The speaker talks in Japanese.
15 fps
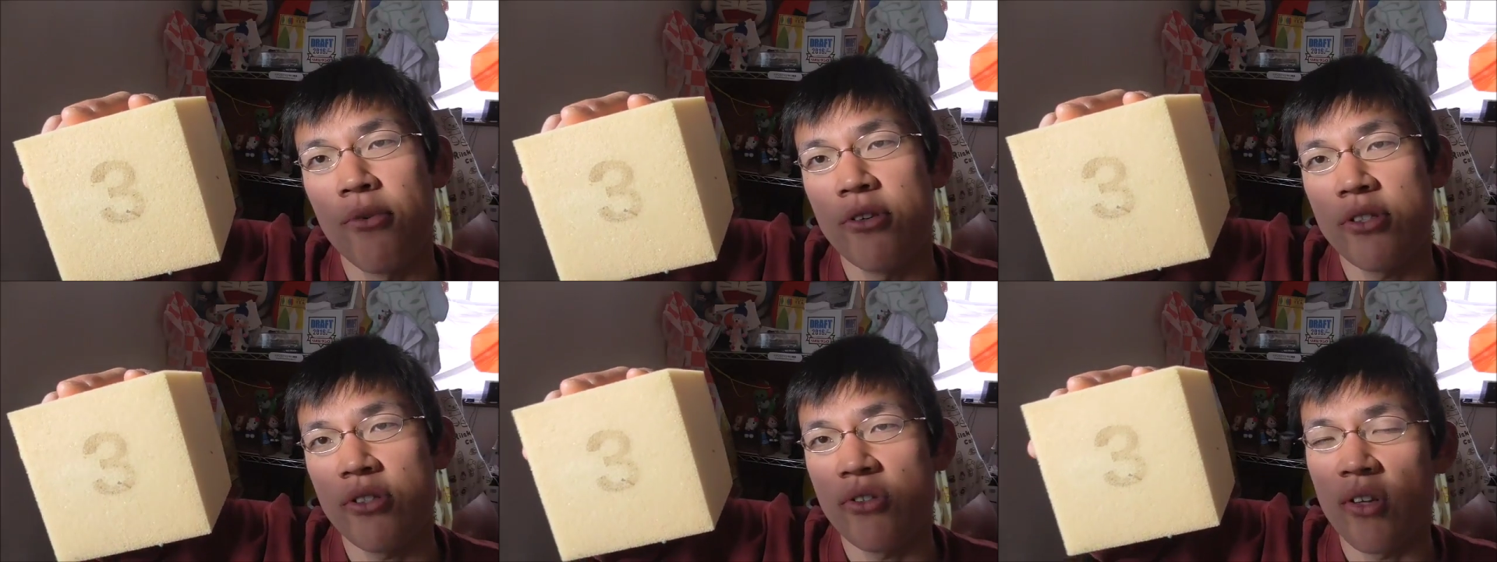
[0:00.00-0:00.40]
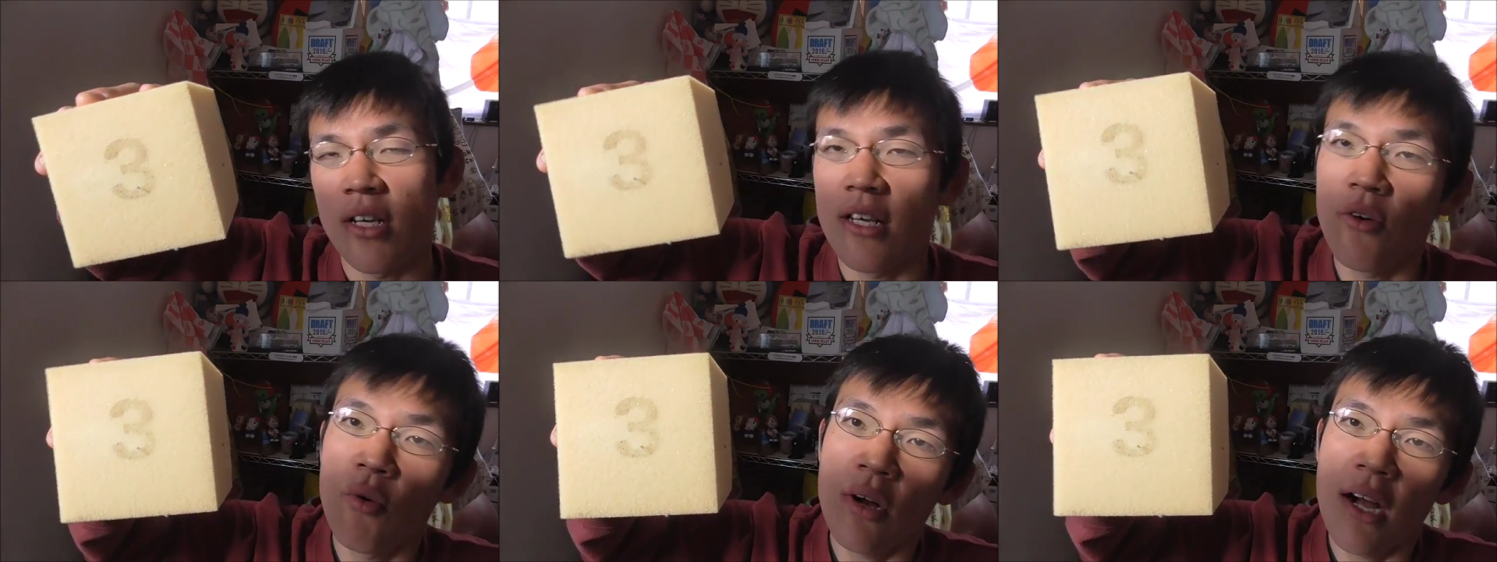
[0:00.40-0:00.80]
もうちょっ
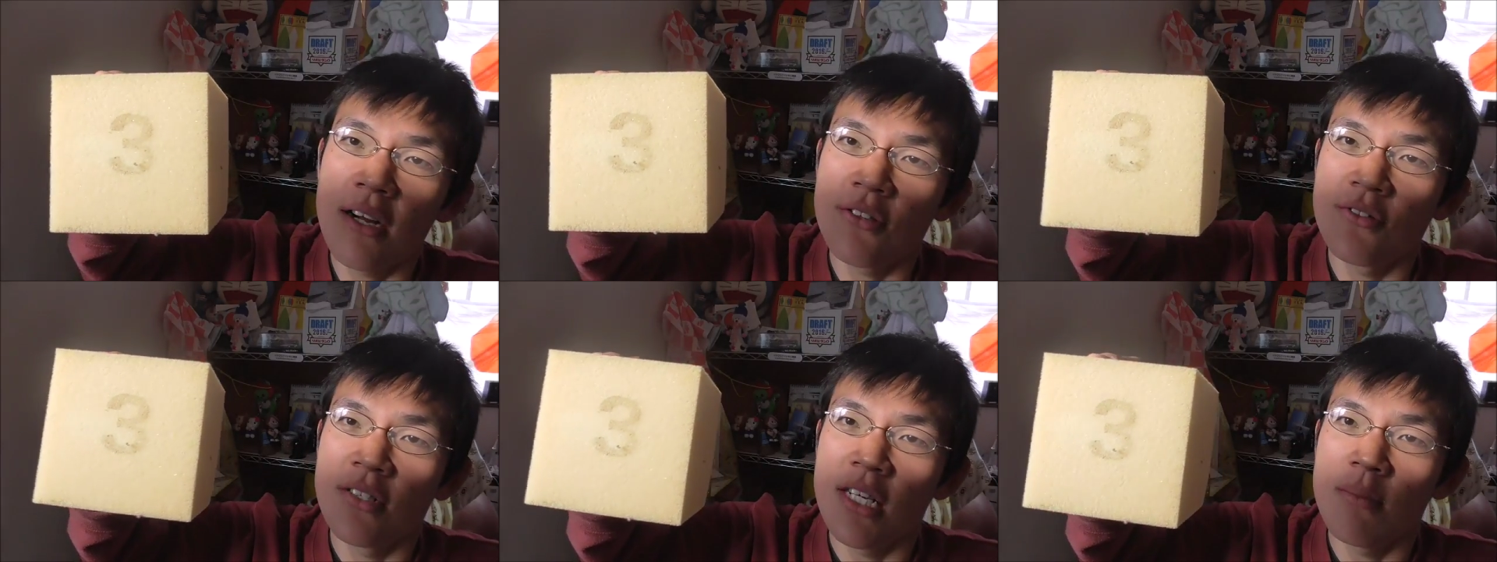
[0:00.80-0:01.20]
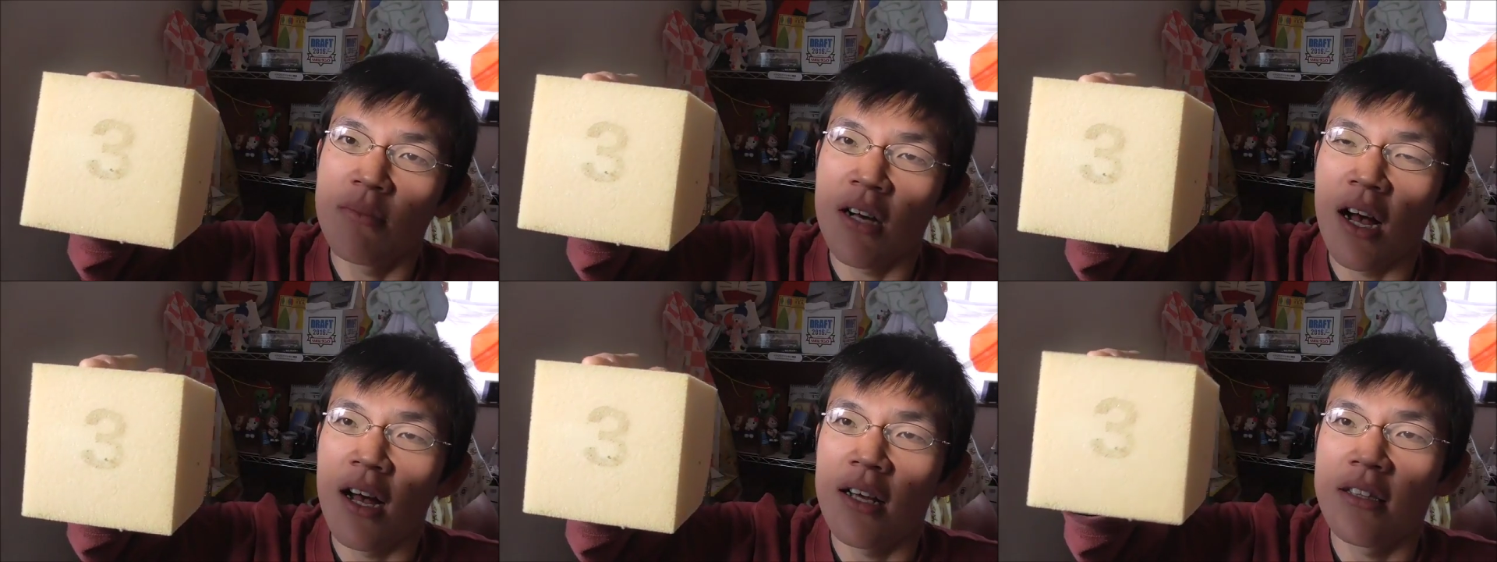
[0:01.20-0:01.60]
と意表がある
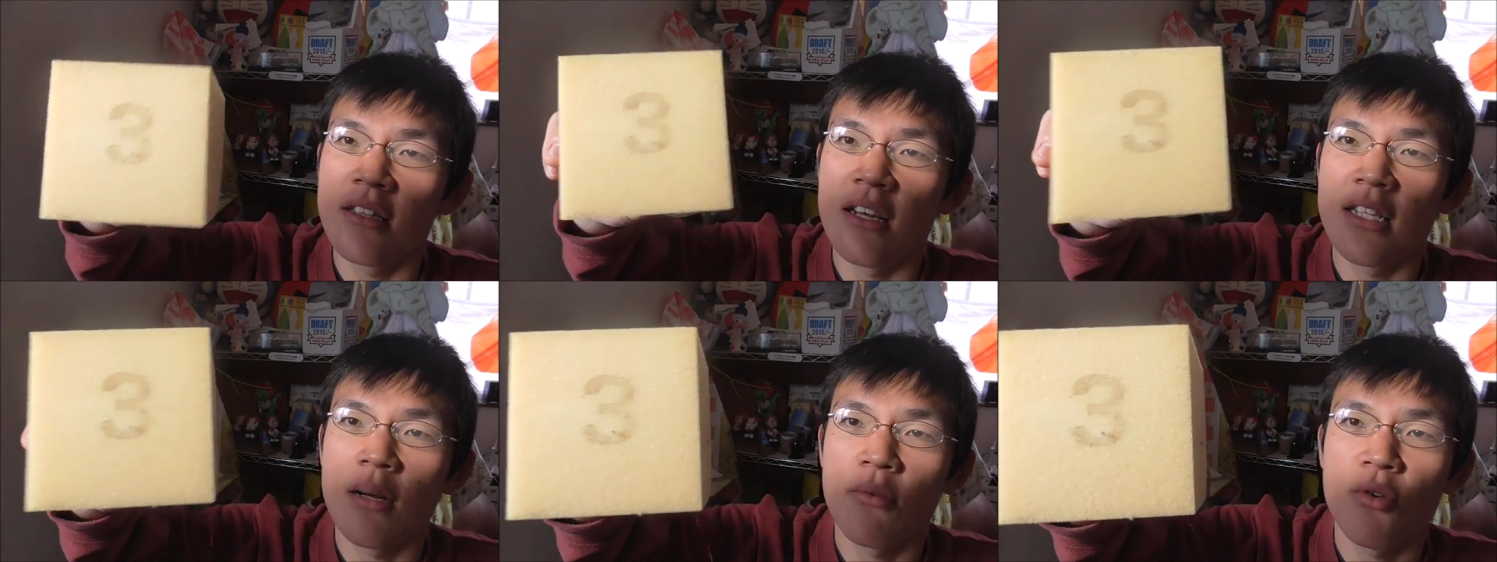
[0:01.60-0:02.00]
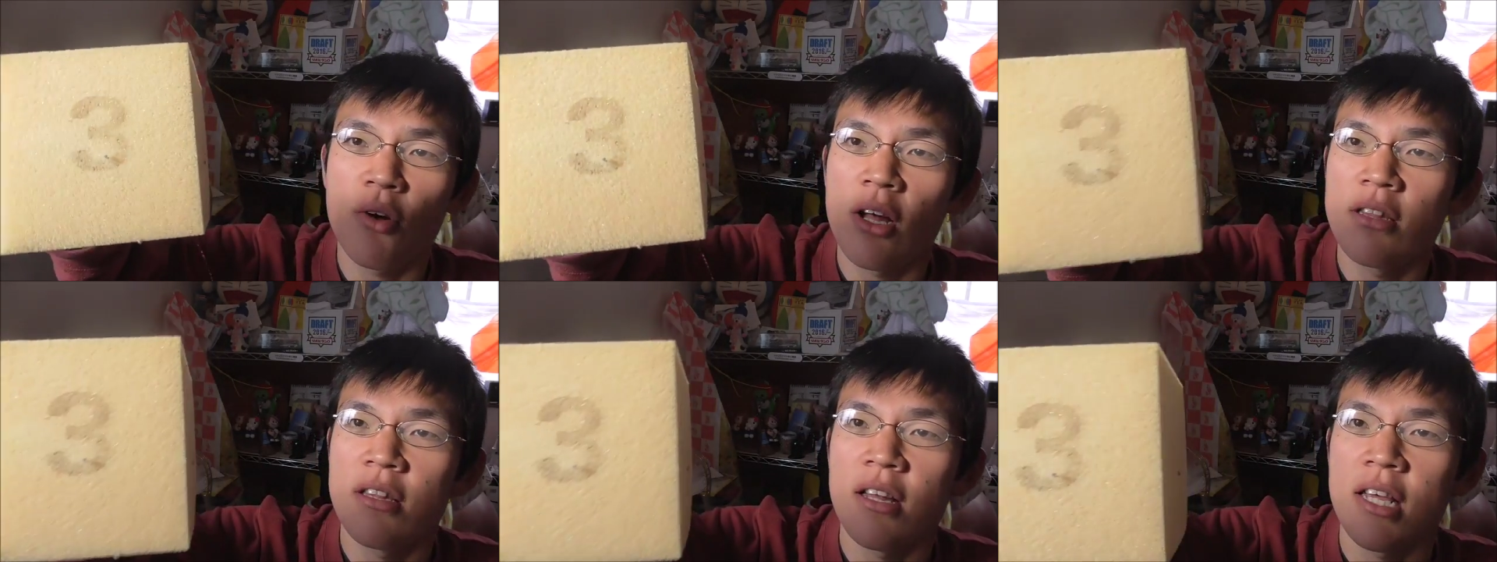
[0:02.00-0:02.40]
クリームが入っていても
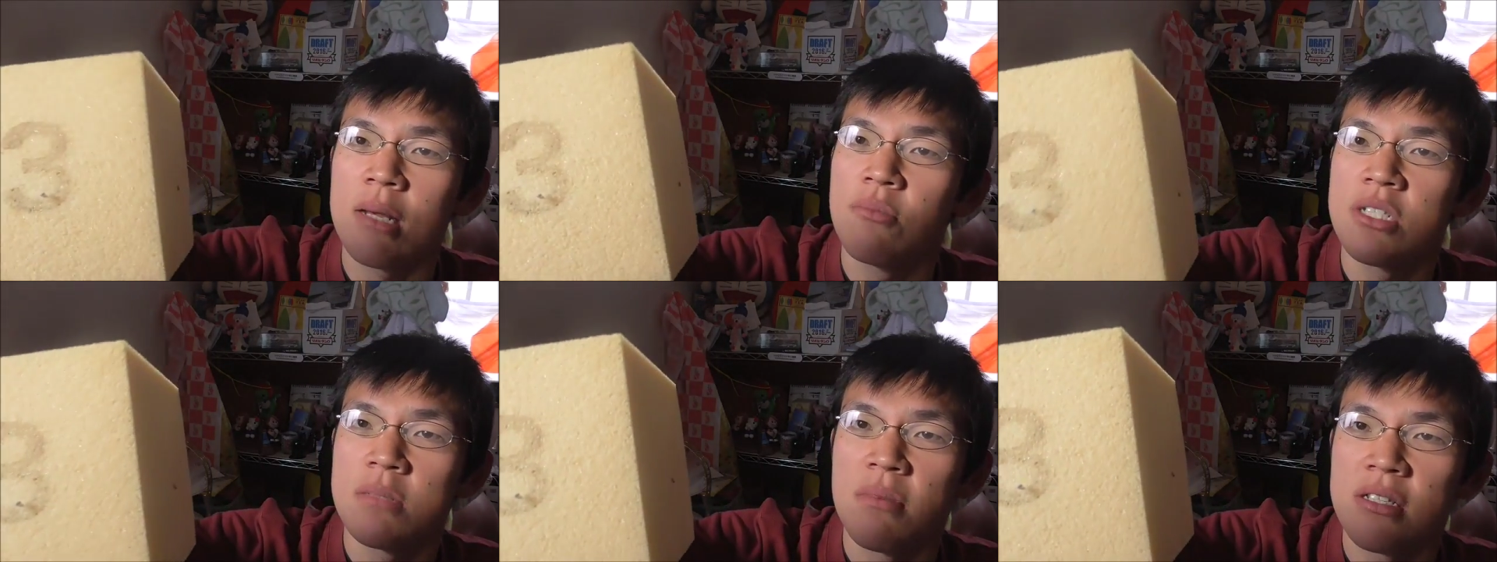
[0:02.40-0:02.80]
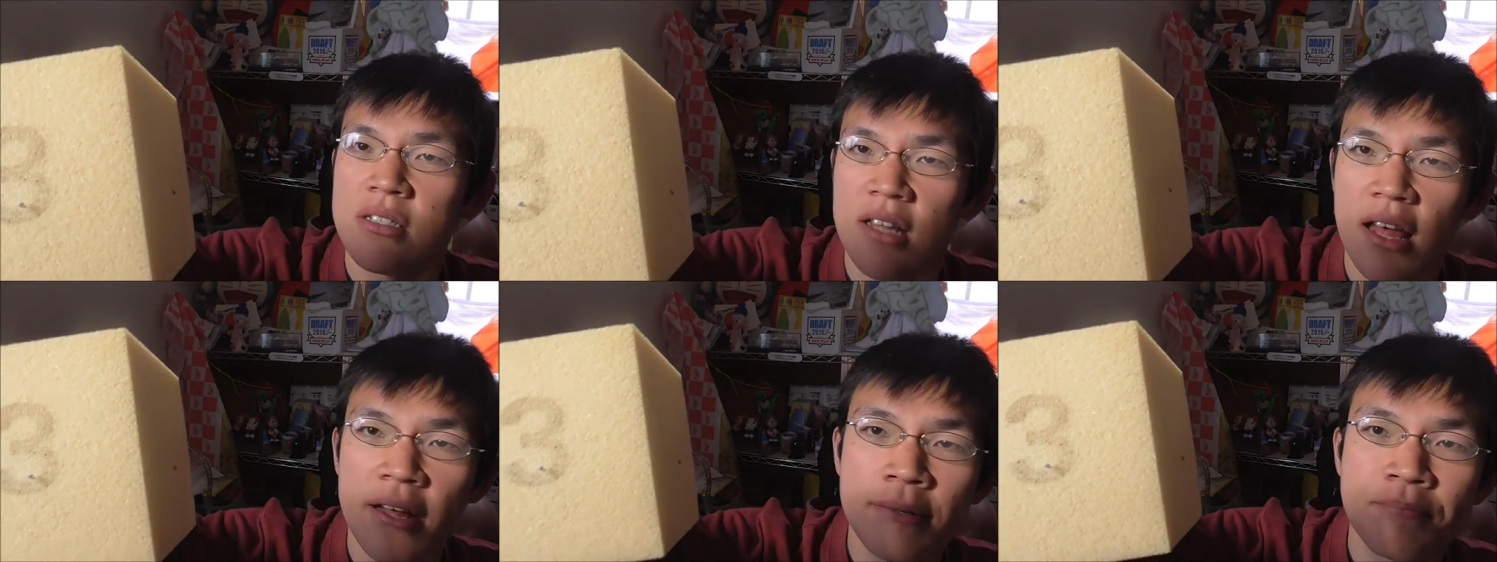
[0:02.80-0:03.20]
良かった気もしま
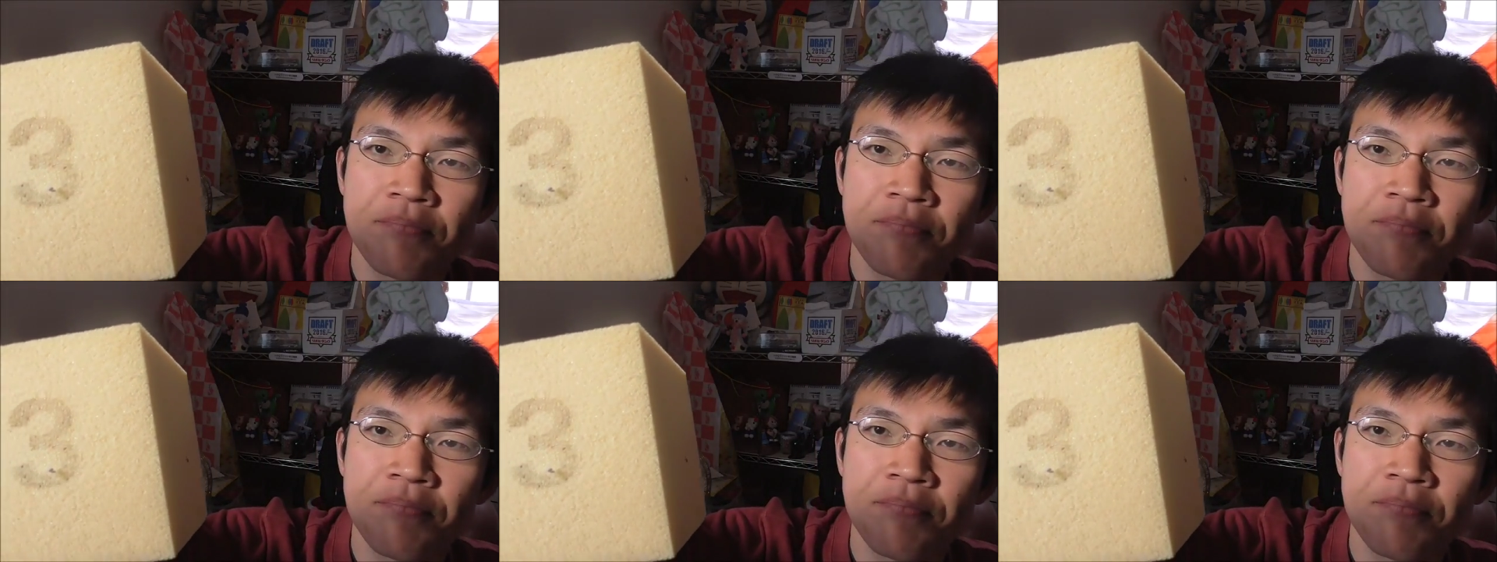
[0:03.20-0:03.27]
すね